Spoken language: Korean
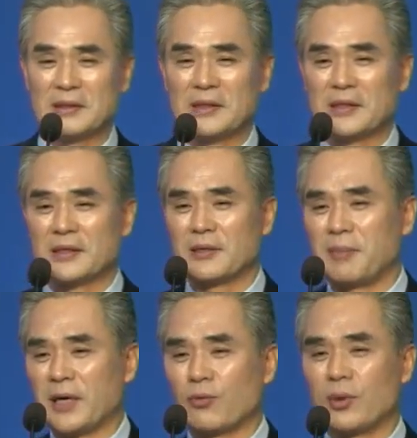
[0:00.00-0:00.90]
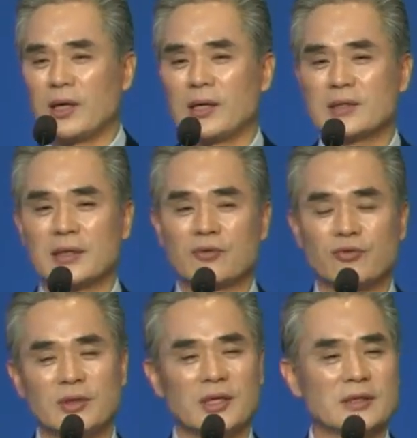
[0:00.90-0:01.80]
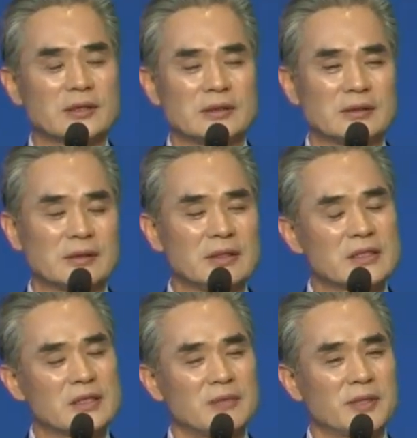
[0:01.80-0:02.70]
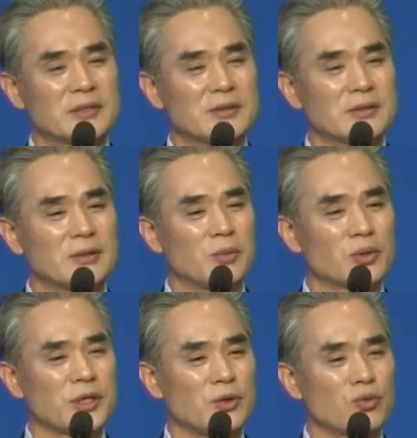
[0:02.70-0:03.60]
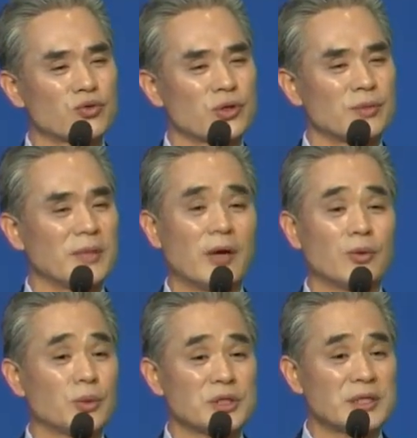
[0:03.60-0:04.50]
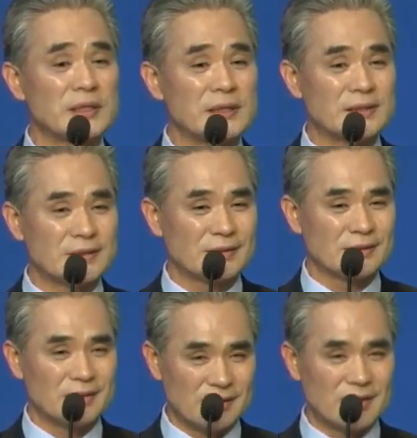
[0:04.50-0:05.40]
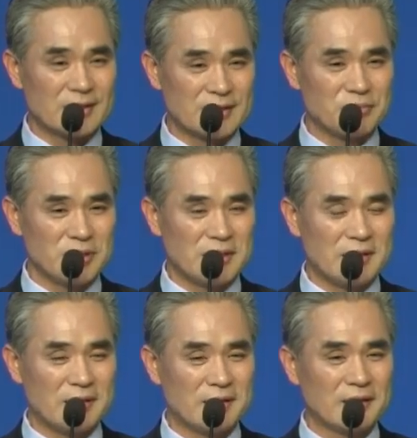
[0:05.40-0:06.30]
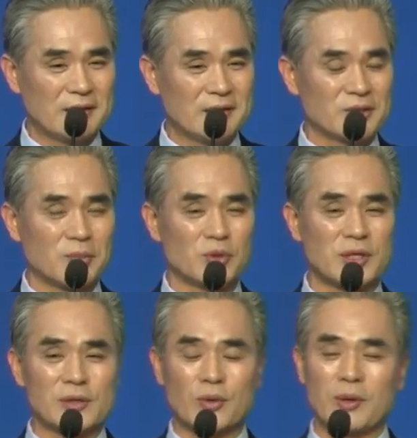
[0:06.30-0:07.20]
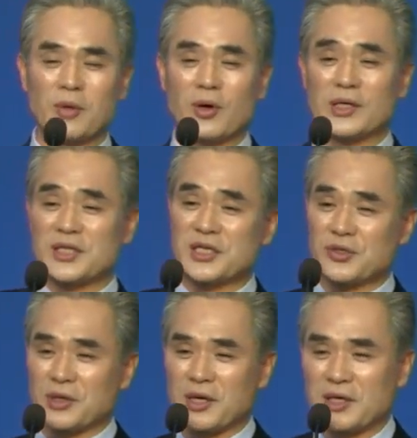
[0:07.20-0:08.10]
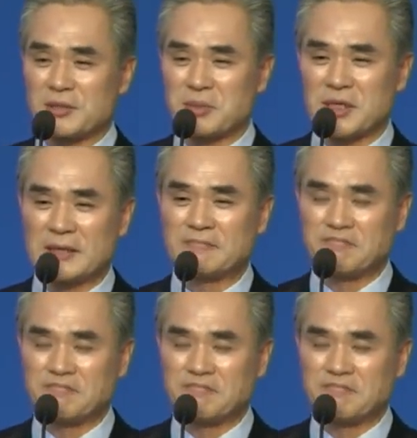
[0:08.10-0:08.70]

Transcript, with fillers: 근데 바로와 그의 군대들은 이스라엘 백성들을 모세의 요구처럼 내어놓지를 않았습니다. 그래서 모세를 통해 몇 가지 기적이 행해집니까?